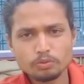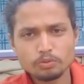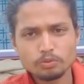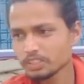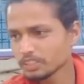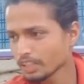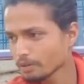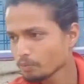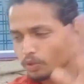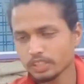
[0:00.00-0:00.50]

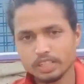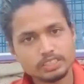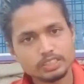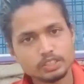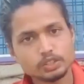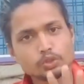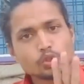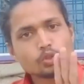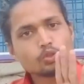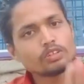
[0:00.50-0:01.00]
পড়ে গেছে
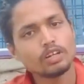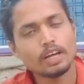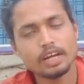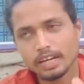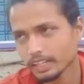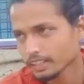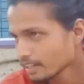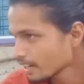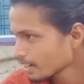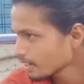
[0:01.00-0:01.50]
যতটা
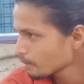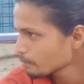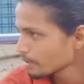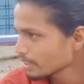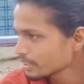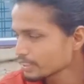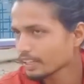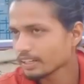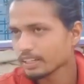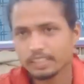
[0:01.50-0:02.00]
আঘাত লাগার
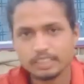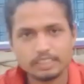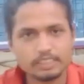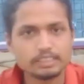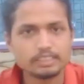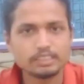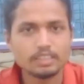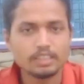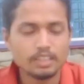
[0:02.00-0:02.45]
মাথায় লেগেছে